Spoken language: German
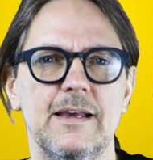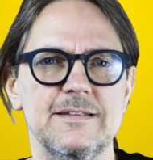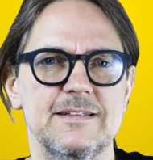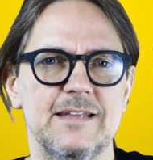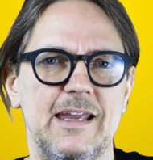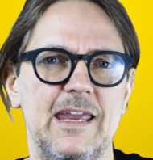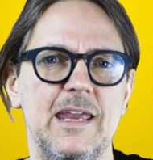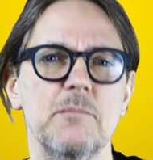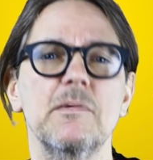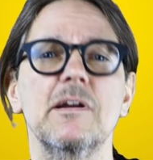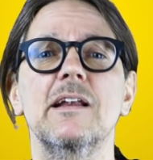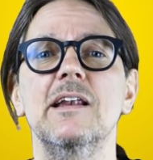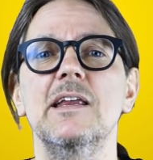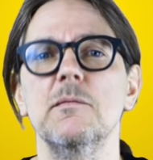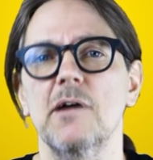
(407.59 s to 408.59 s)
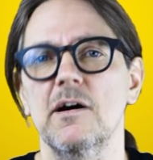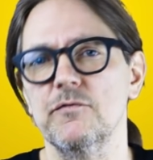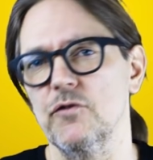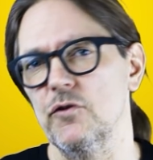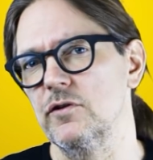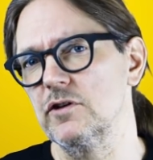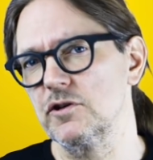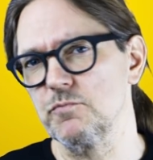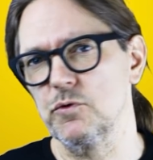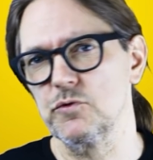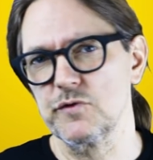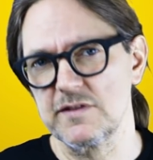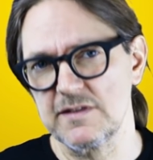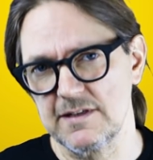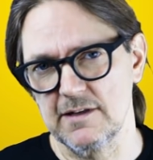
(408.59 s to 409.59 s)
extrem klimafreundlich
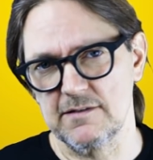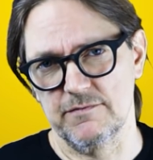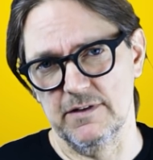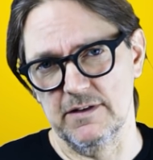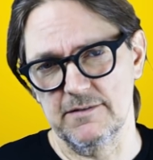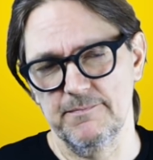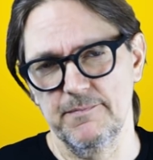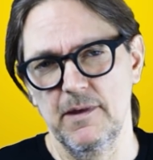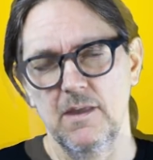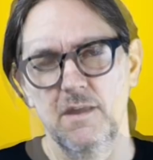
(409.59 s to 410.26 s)
produziert wird.